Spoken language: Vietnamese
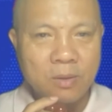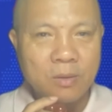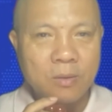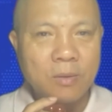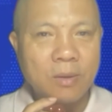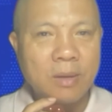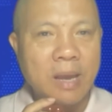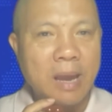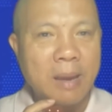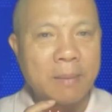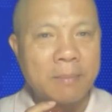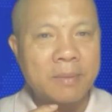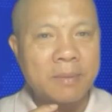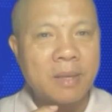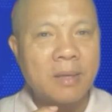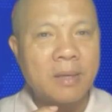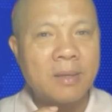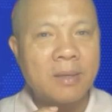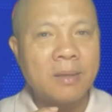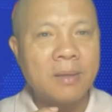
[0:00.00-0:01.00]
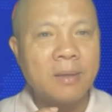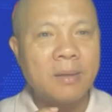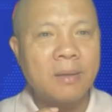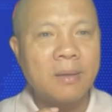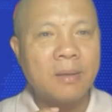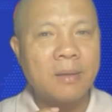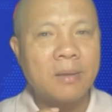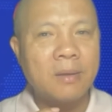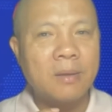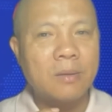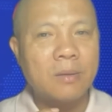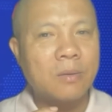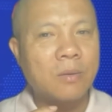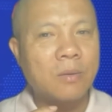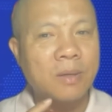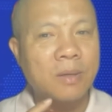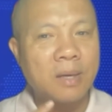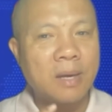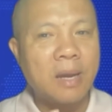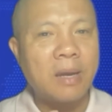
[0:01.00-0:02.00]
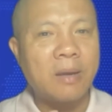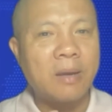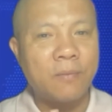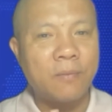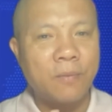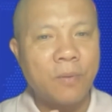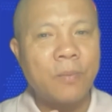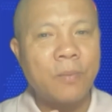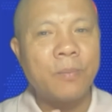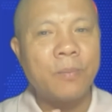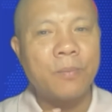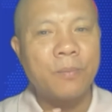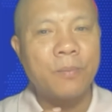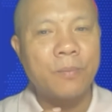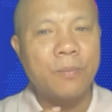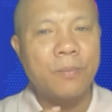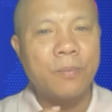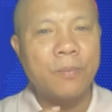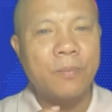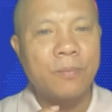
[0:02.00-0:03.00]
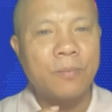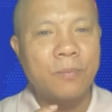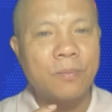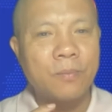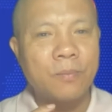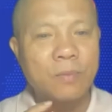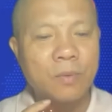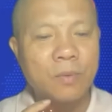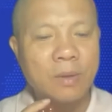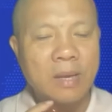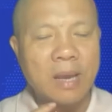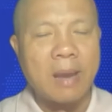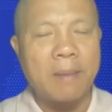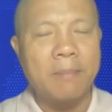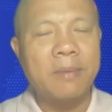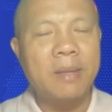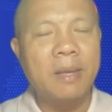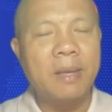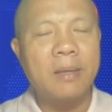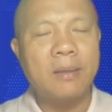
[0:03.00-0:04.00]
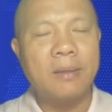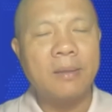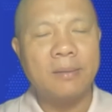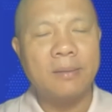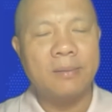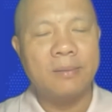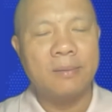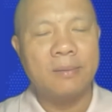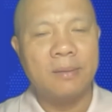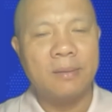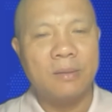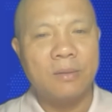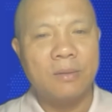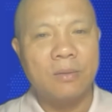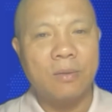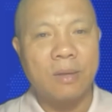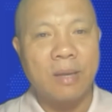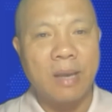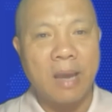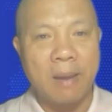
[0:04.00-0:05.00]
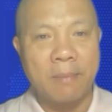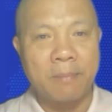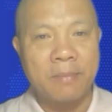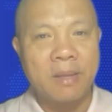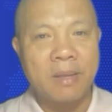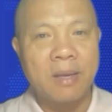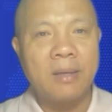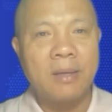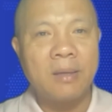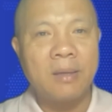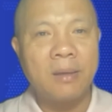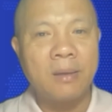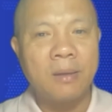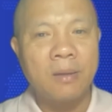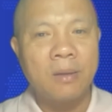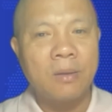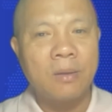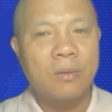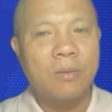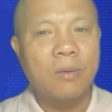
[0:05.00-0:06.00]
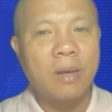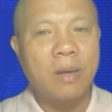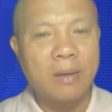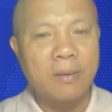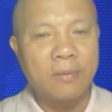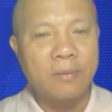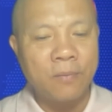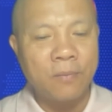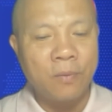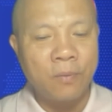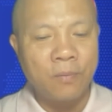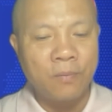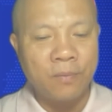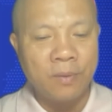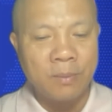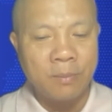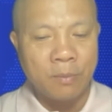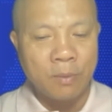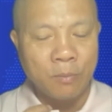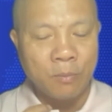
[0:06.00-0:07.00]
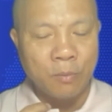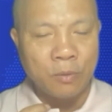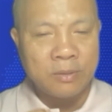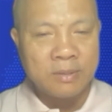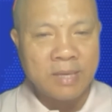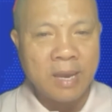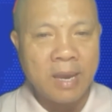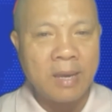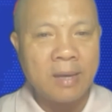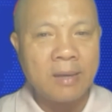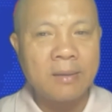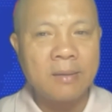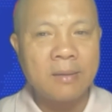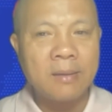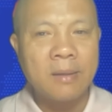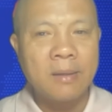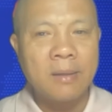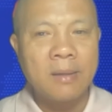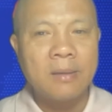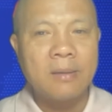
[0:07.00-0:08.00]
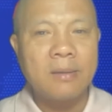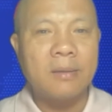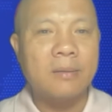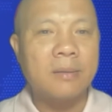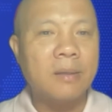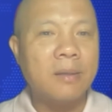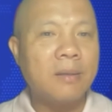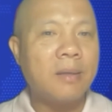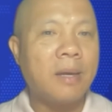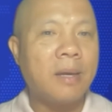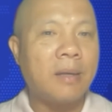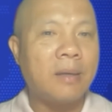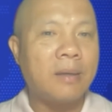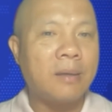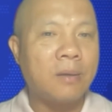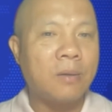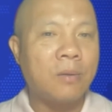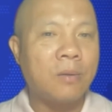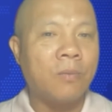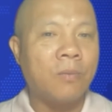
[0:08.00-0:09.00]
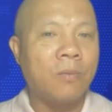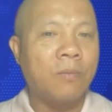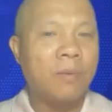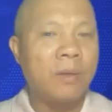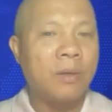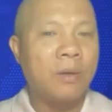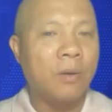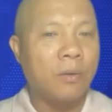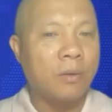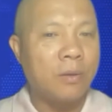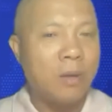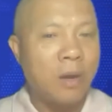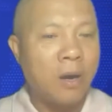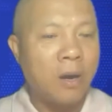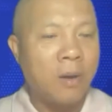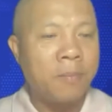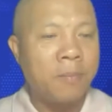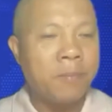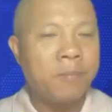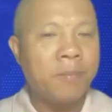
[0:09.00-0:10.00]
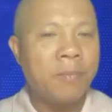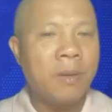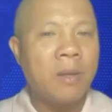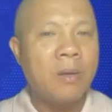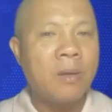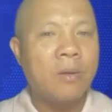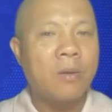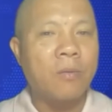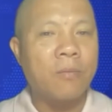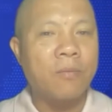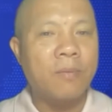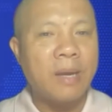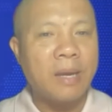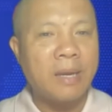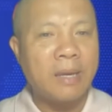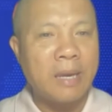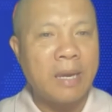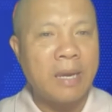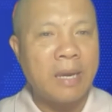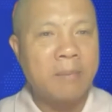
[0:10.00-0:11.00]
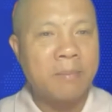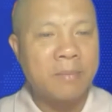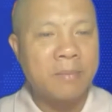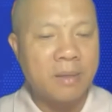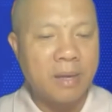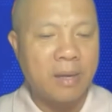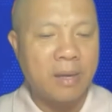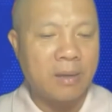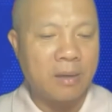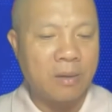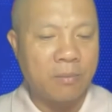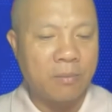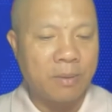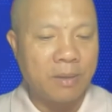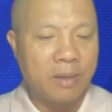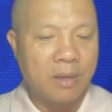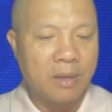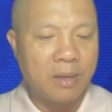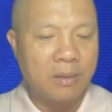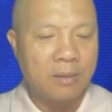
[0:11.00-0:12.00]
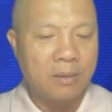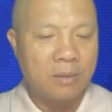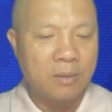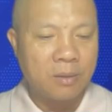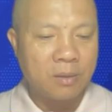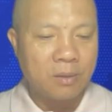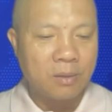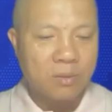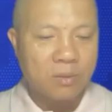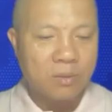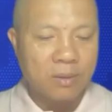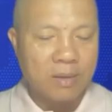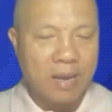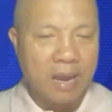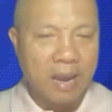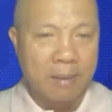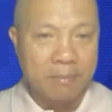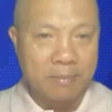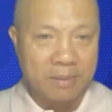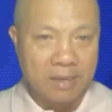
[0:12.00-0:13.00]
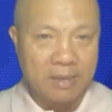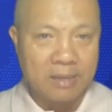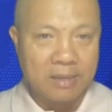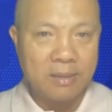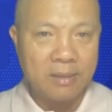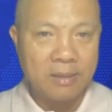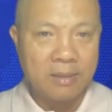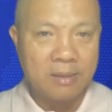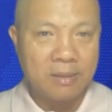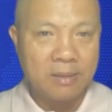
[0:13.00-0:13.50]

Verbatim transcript: Tôi cảm thấy tôi rất hạnh phúc. Tôi cảm thấy, tôi cảm thấy tôi hạnh phúc vì mỗi buổi sáng được thức dậy cùng với đội nhóm, cùng với anh em thực hành lòng biết ơn. Tôi cảm thấy.